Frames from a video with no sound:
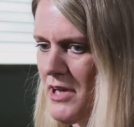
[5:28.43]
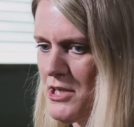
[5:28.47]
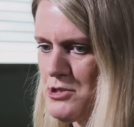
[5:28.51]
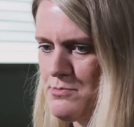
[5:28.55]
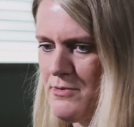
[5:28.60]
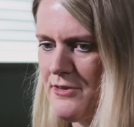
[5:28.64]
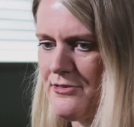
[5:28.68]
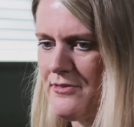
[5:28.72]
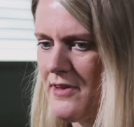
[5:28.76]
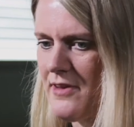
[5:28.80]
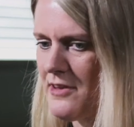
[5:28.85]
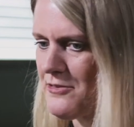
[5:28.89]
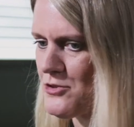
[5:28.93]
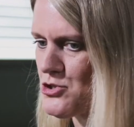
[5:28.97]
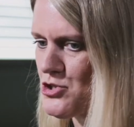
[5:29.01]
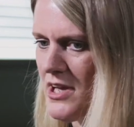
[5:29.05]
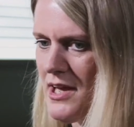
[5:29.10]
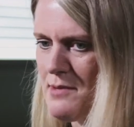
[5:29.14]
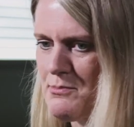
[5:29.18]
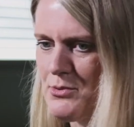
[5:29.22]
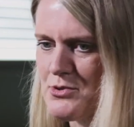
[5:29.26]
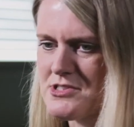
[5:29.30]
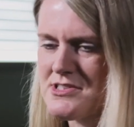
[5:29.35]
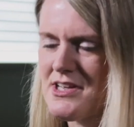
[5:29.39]
beispielsweise
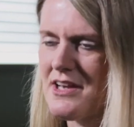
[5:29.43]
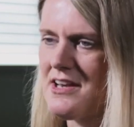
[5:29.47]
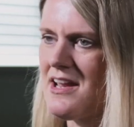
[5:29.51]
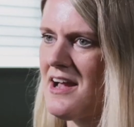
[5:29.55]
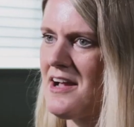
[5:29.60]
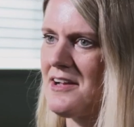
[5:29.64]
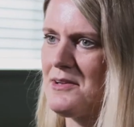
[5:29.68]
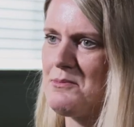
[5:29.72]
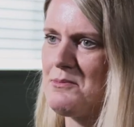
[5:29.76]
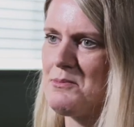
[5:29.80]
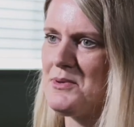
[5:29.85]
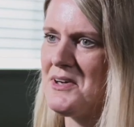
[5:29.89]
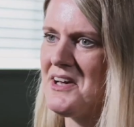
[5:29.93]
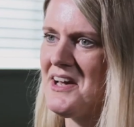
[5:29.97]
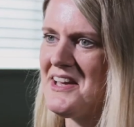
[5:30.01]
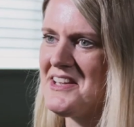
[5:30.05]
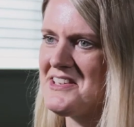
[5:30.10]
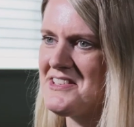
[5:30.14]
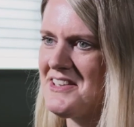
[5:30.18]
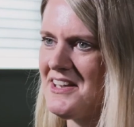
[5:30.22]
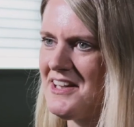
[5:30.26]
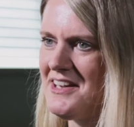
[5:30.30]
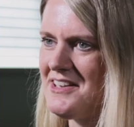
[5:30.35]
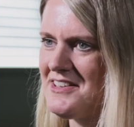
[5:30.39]
Schreibunterlagen
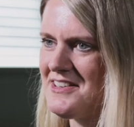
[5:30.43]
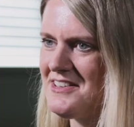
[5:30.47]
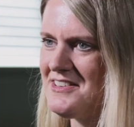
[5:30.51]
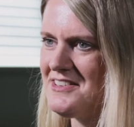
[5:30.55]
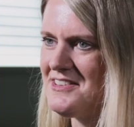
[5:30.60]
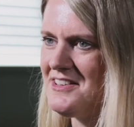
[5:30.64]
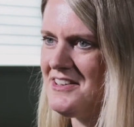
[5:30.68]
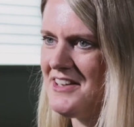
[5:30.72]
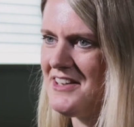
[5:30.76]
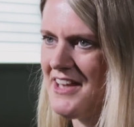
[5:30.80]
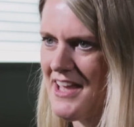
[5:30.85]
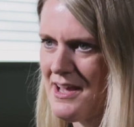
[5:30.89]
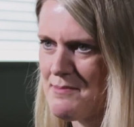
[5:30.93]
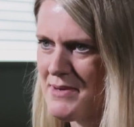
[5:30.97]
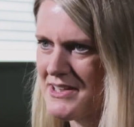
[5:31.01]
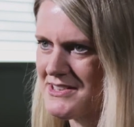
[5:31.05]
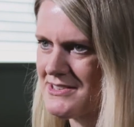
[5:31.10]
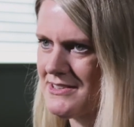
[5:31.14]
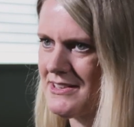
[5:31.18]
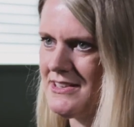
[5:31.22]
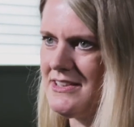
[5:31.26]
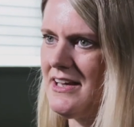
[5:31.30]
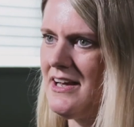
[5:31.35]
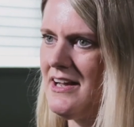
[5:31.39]
bereithalten,
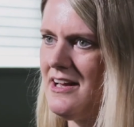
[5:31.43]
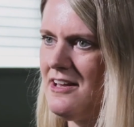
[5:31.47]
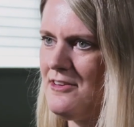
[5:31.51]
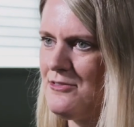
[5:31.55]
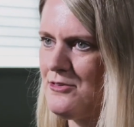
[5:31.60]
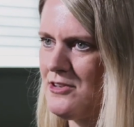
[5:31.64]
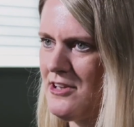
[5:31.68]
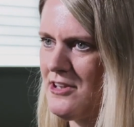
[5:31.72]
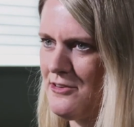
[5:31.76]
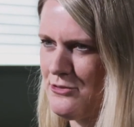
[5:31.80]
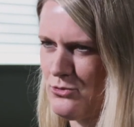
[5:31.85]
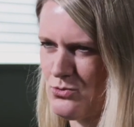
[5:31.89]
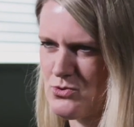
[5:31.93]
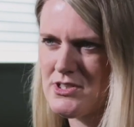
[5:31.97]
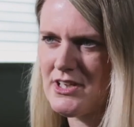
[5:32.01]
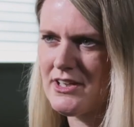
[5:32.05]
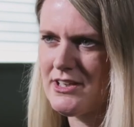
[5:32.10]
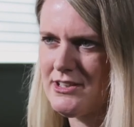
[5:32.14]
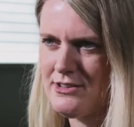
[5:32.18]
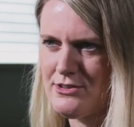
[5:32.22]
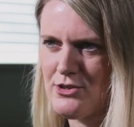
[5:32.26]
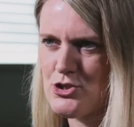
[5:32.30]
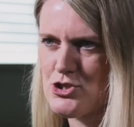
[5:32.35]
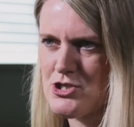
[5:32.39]
Lehrmaterial, sodass
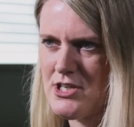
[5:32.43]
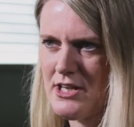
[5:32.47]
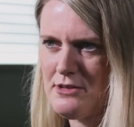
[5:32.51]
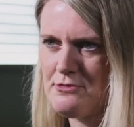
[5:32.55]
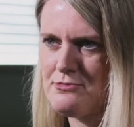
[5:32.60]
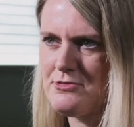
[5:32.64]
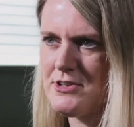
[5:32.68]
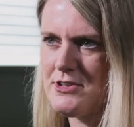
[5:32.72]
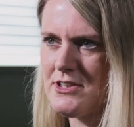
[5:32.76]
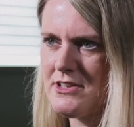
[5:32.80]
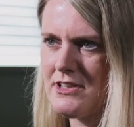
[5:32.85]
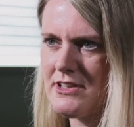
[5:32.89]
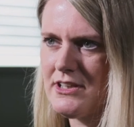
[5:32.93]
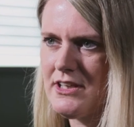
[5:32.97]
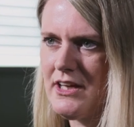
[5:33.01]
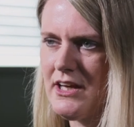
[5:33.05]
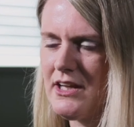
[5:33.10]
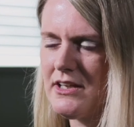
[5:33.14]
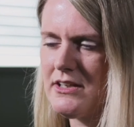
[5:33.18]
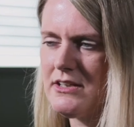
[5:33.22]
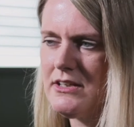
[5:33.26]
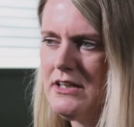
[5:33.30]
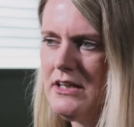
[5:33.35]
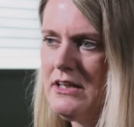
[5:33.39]
Unterricht auch stattfinden
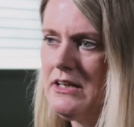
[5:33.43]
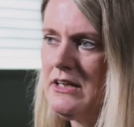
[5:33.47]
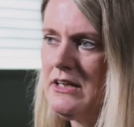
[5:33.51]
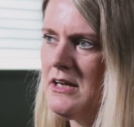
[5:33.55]
kann,